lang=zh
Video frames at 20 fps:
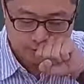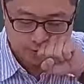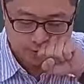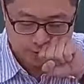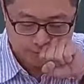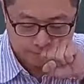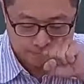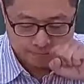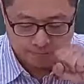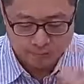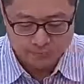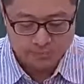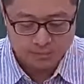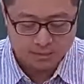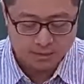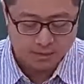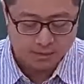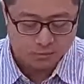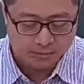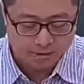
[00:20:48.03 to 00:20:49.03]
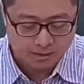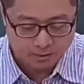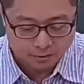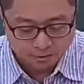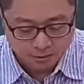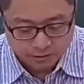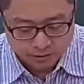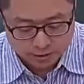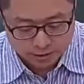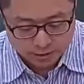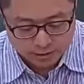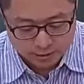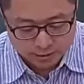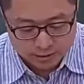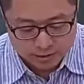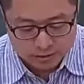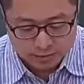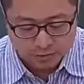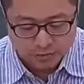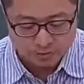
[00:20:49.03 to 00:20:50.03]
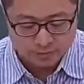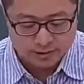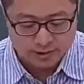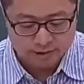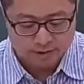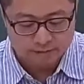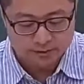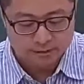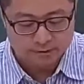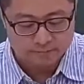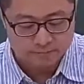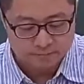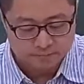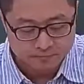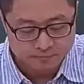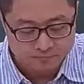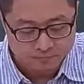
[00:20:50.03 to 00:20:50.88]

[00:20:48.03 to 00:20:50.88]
进位，那我把它转成二进位，变成